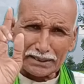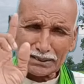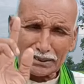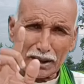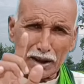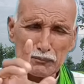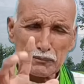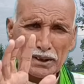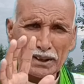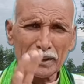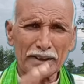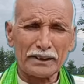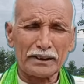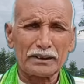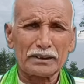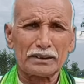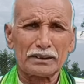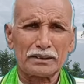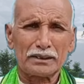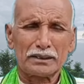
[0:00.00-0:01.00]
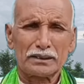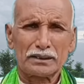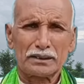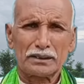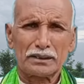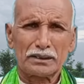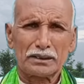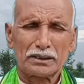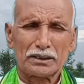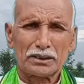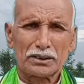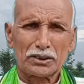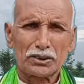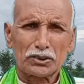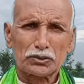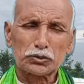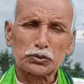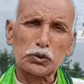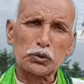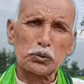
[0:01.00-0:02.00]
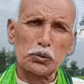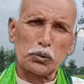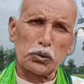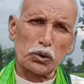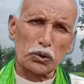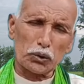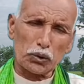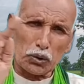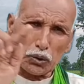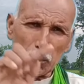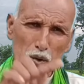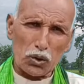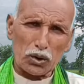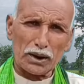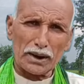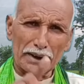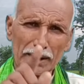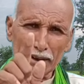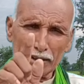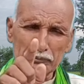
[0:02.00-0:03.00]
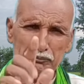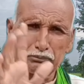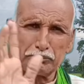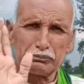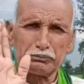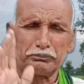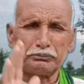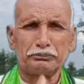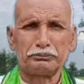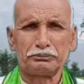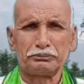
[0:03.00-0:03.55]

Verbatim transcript: दस अमीर तो करोड़ों गरीब